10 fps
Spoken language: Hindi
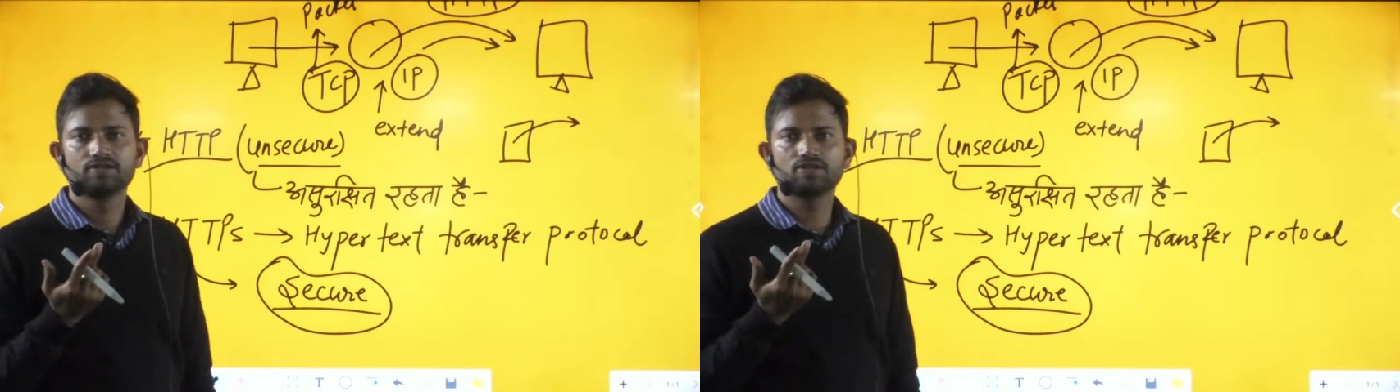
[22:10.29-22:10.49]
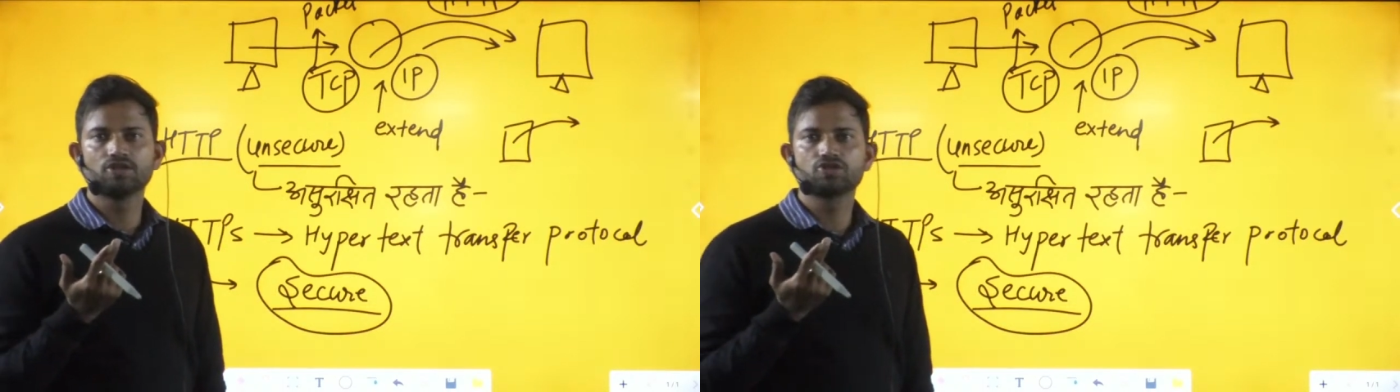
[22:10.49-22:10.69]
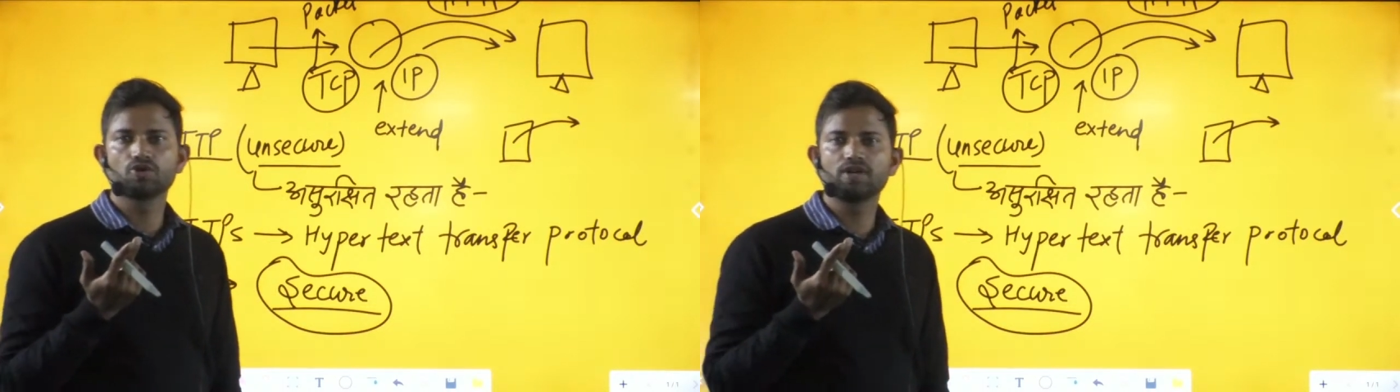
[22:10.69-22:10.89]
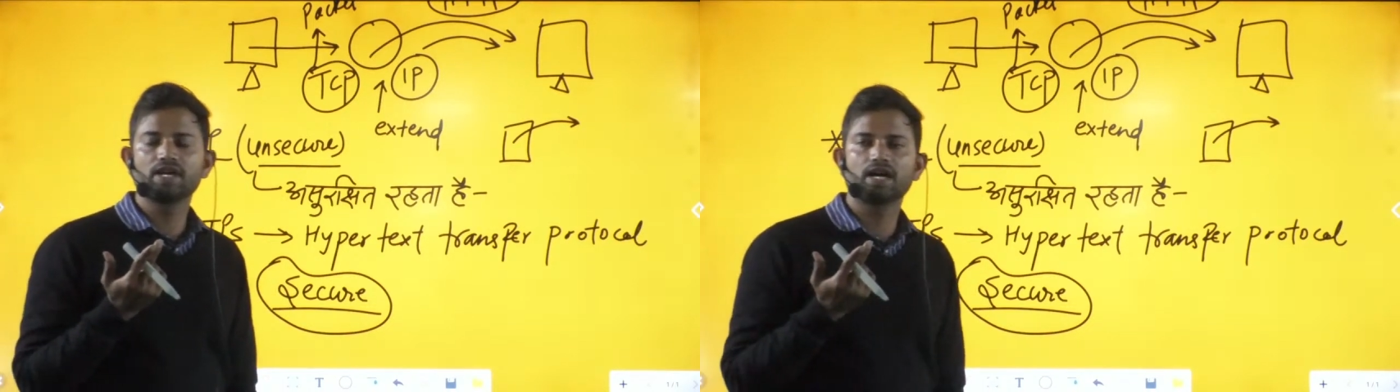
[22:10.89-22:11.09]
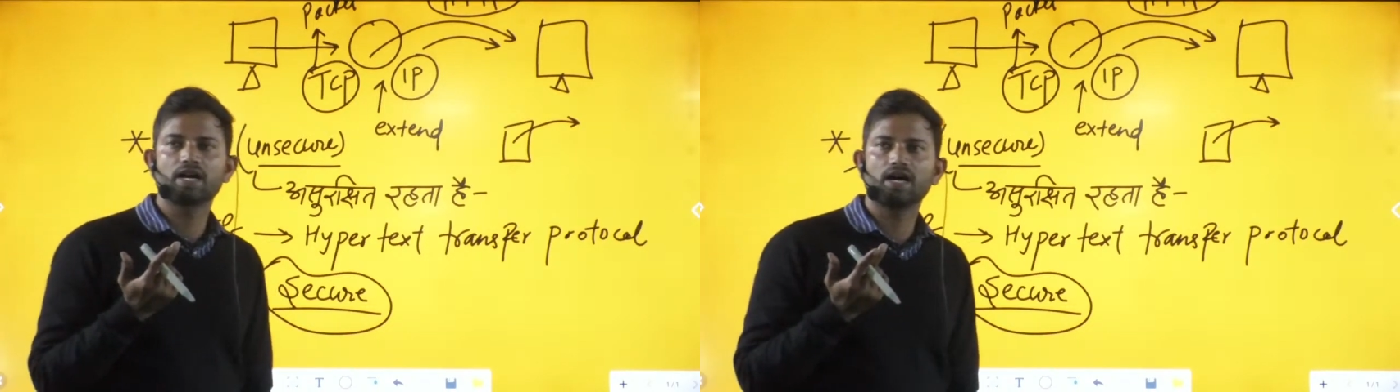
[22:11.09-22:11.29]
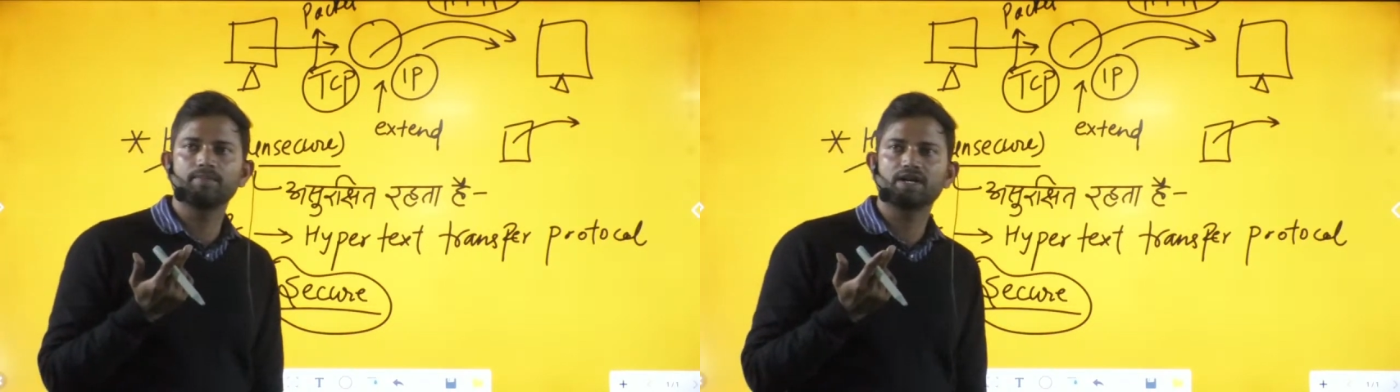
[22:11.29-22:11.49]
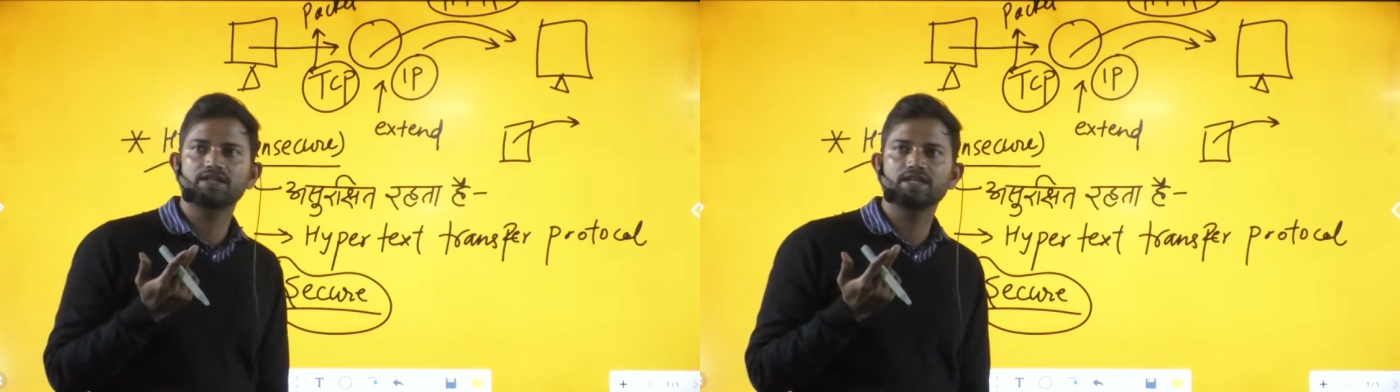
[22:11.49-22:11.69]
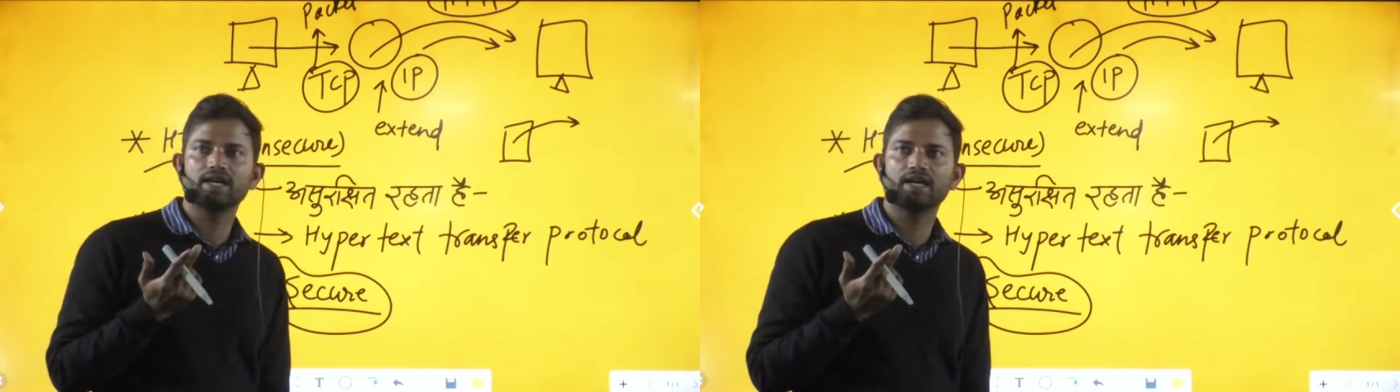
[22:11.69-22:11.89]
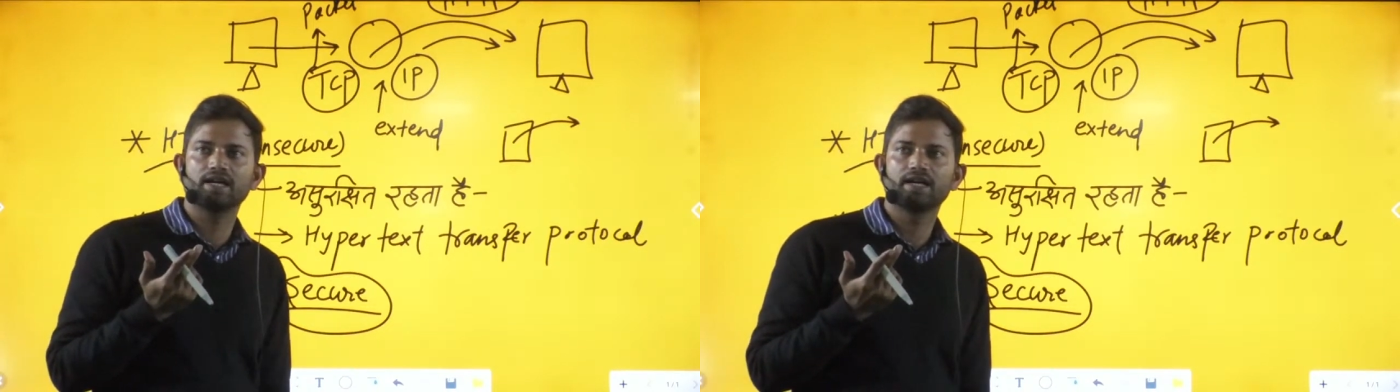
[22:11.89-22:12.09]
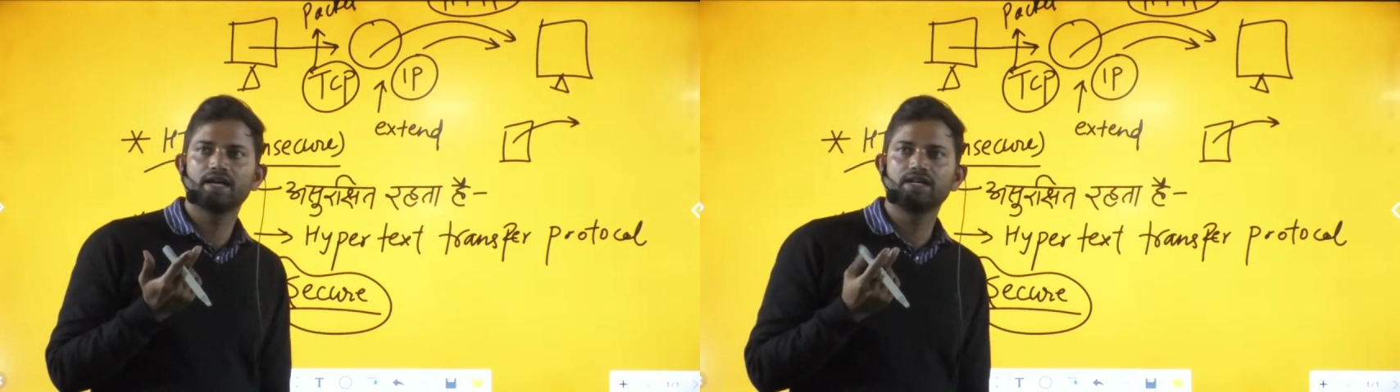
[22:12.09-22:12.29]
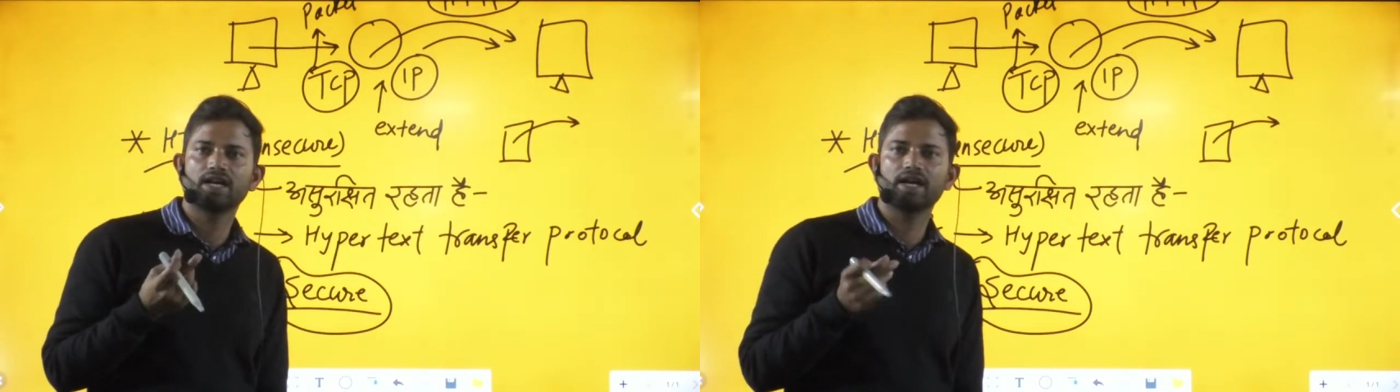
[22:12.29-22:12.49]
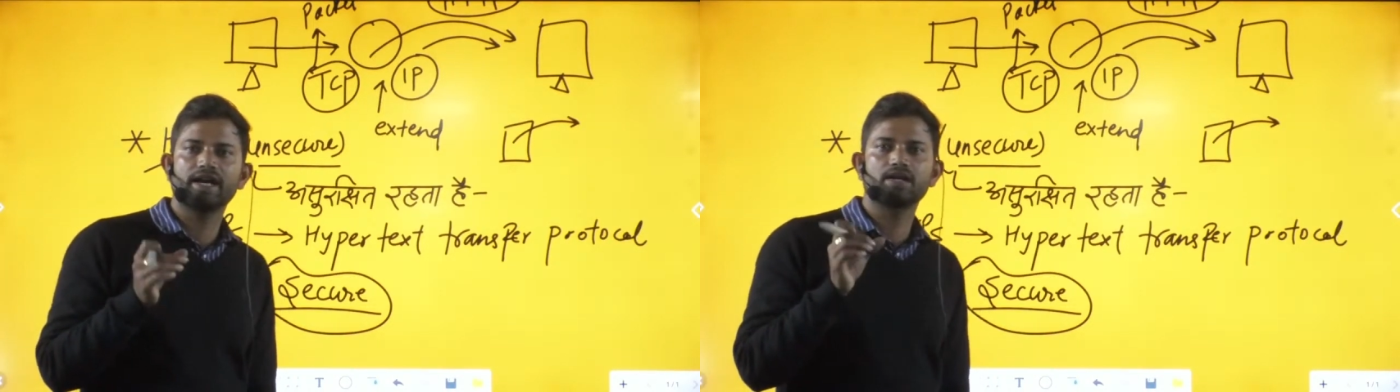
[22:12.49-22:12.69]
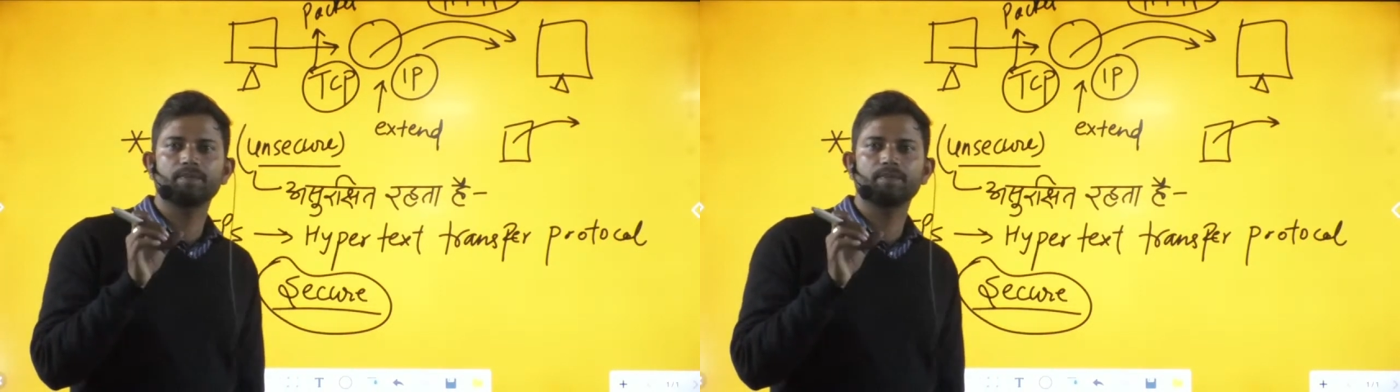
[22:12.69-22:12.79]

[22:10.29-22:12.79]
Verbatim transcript: तो जो चोरी का काम करते हैं इंटरनेट